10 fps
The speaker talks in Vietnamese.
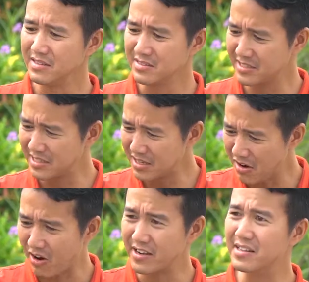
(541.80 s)
à? chị
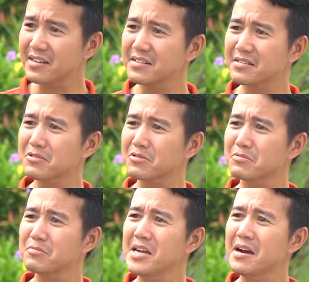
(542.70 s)
lòi ra còn
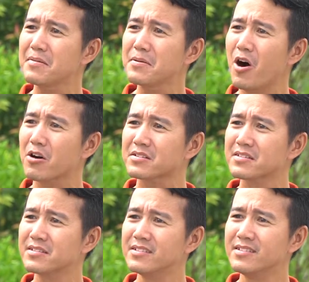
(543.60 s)
còn bia với bọt
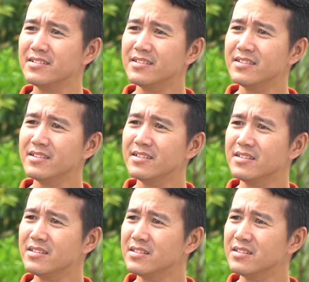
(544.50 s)
bạc thật